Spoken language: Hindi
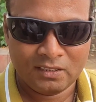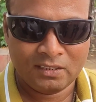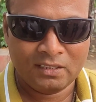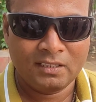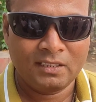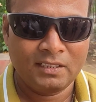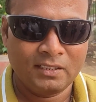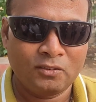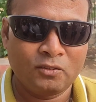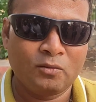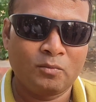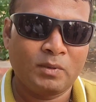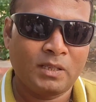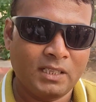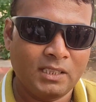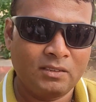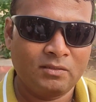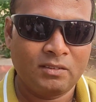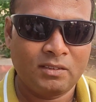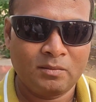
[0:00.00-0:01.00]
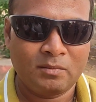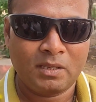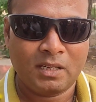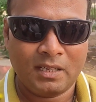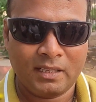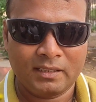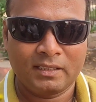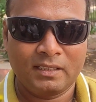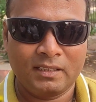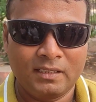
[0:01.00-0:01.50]
है ना लेकिन जो बाहरी
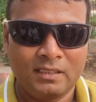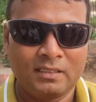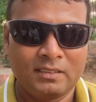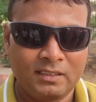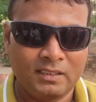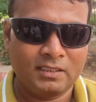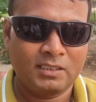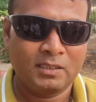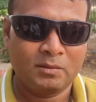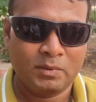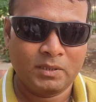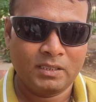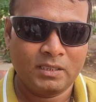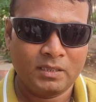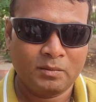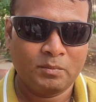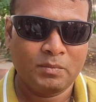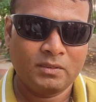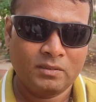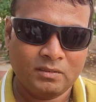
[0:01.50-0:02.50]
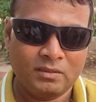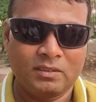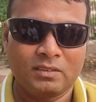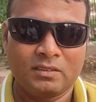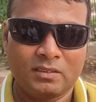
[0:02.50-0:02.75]
वाले आके किसी अपन